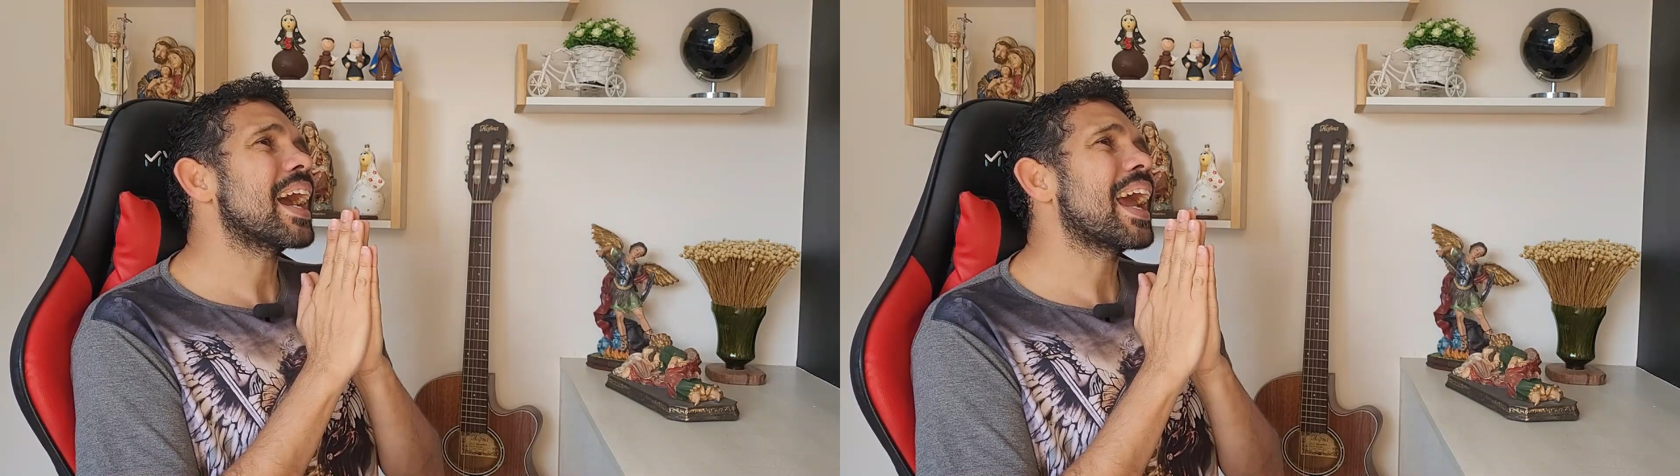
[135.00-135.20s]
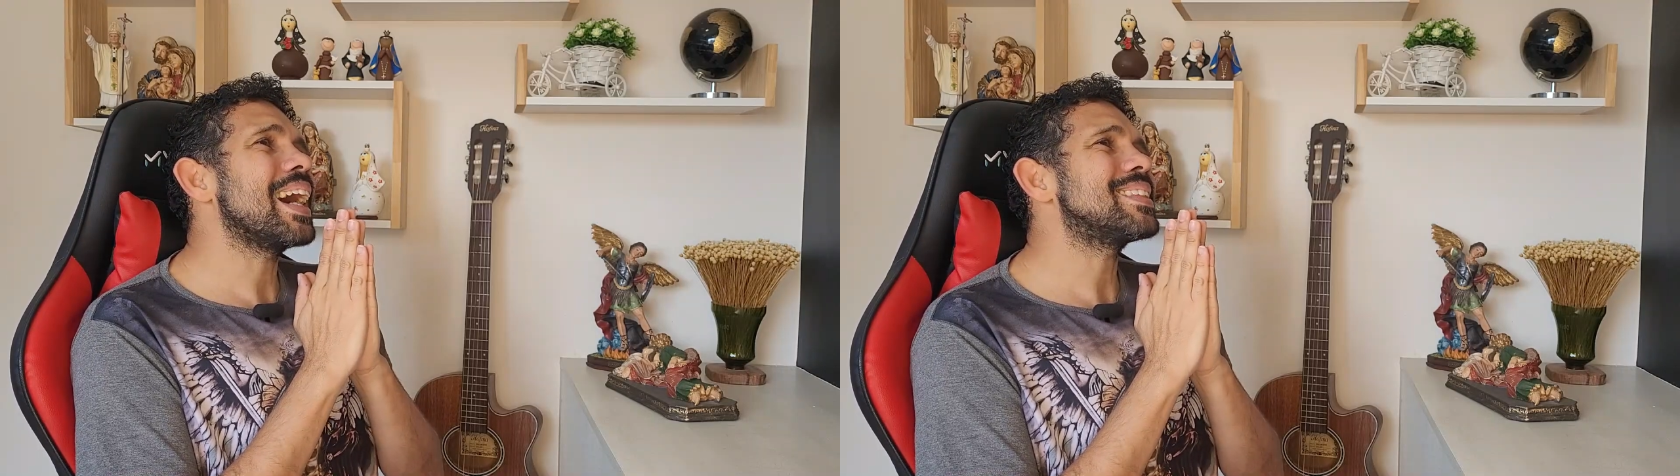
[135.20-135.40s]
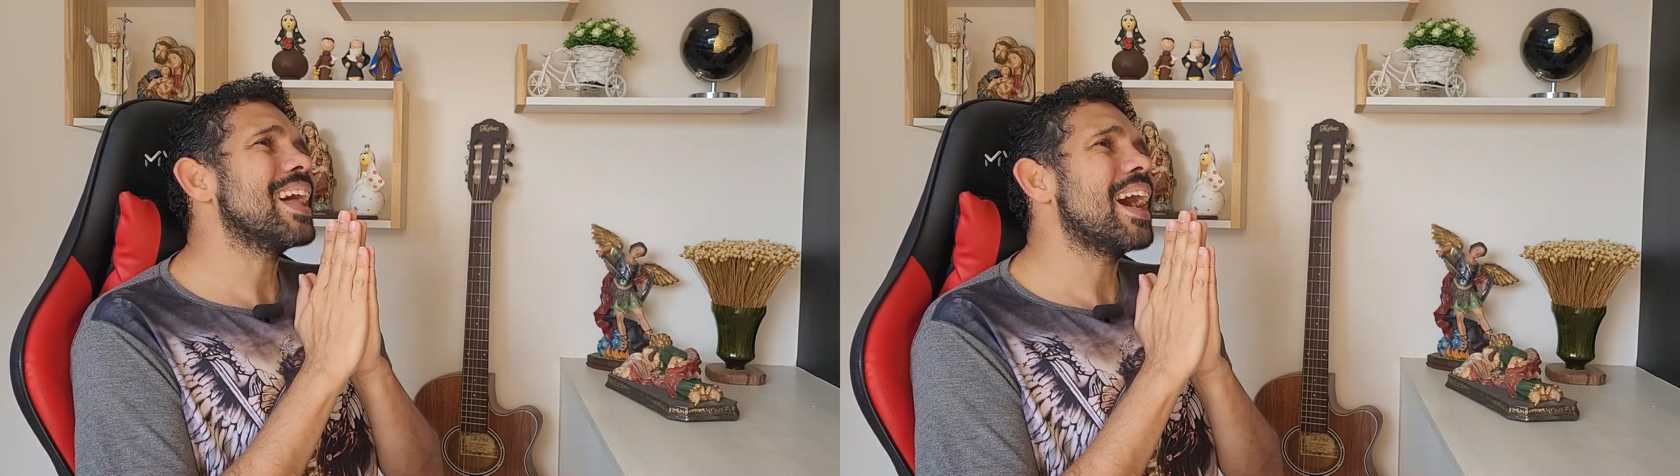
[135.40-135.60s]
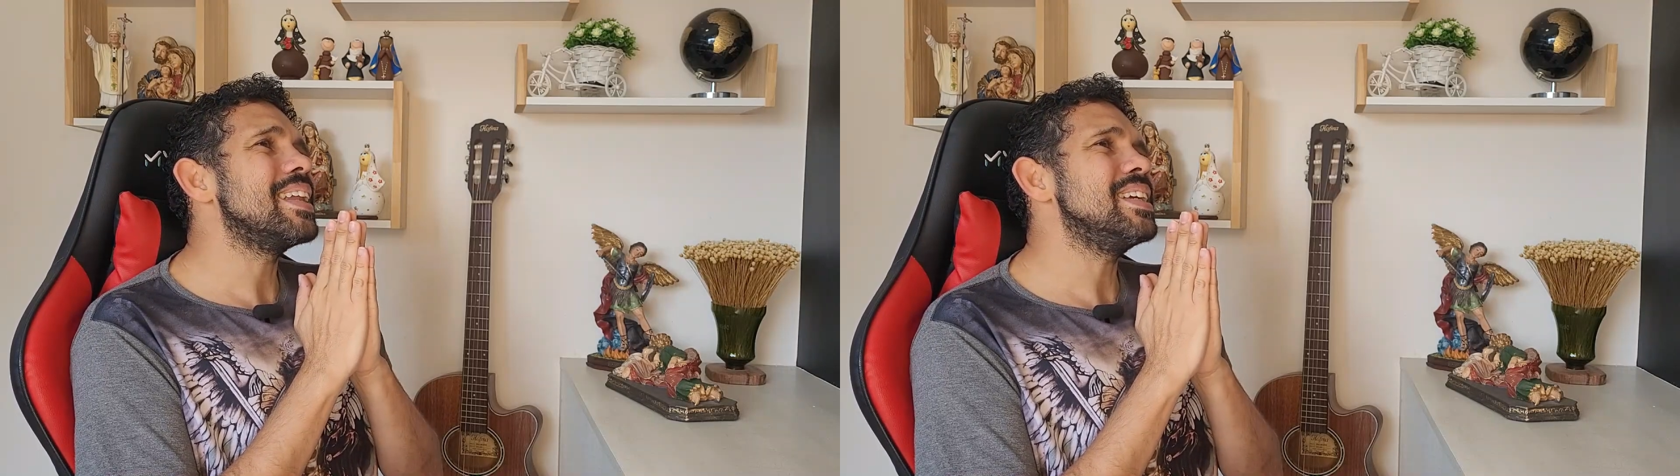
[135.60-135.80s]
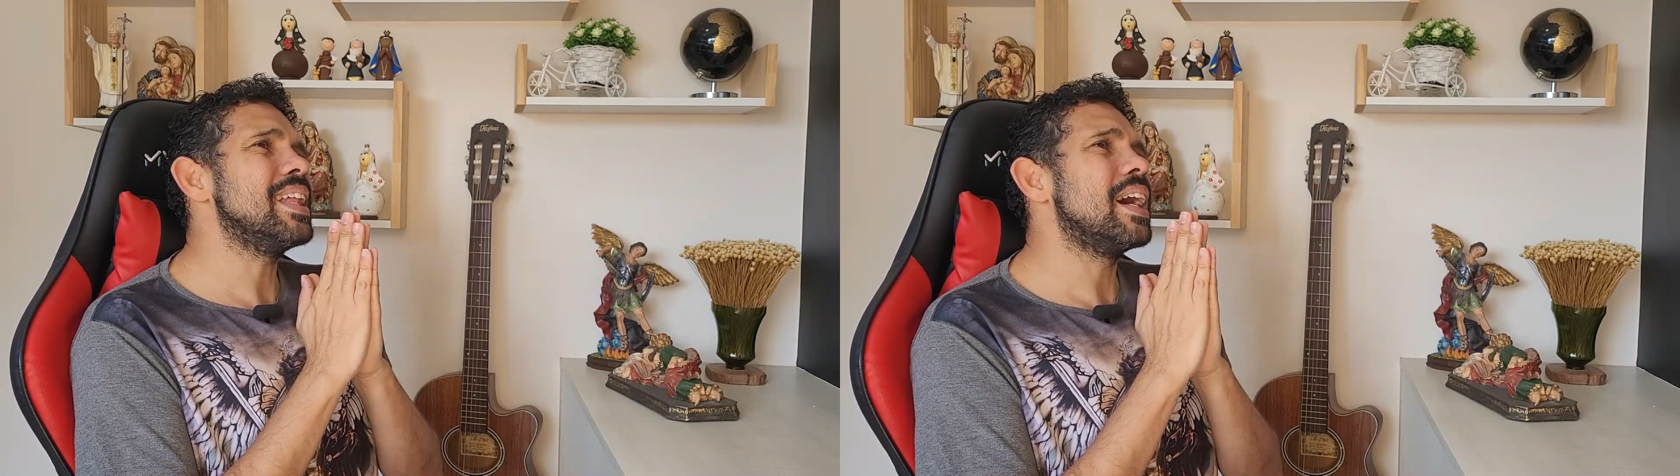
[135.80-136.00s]

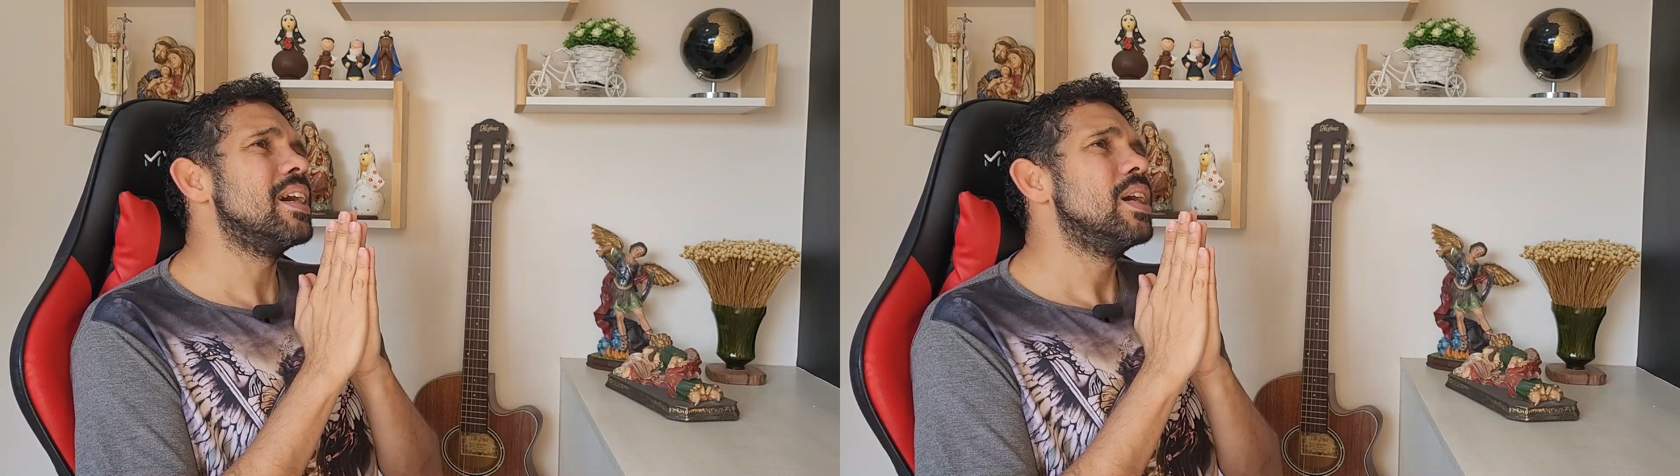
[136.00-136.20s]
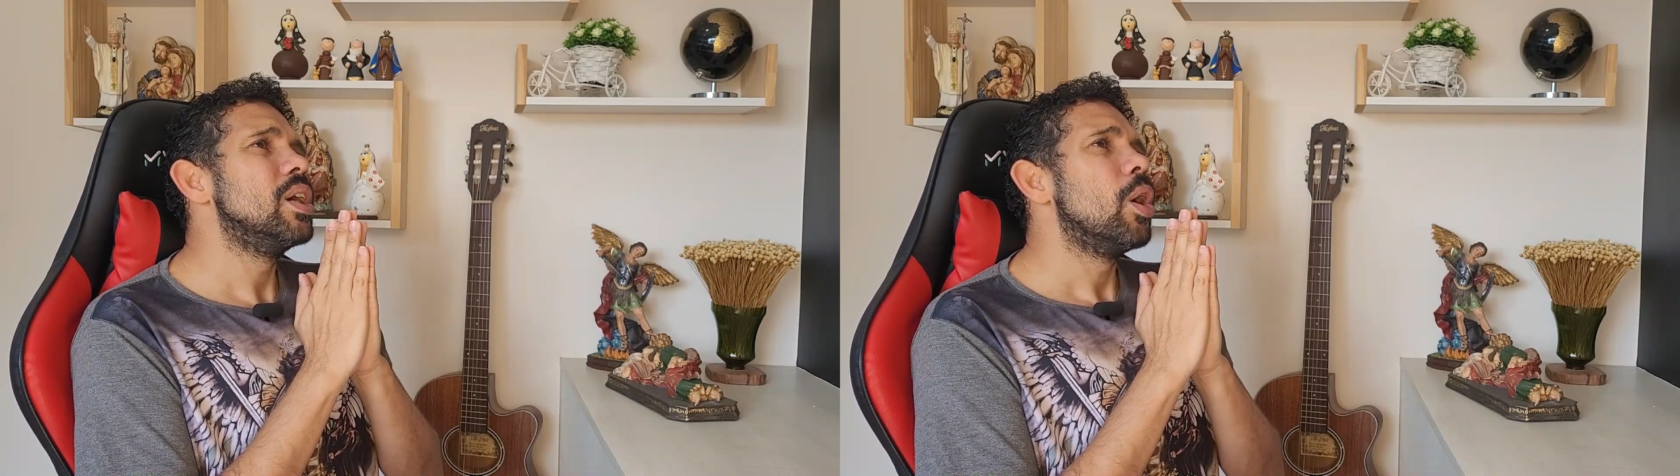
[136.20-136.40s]
Catarina,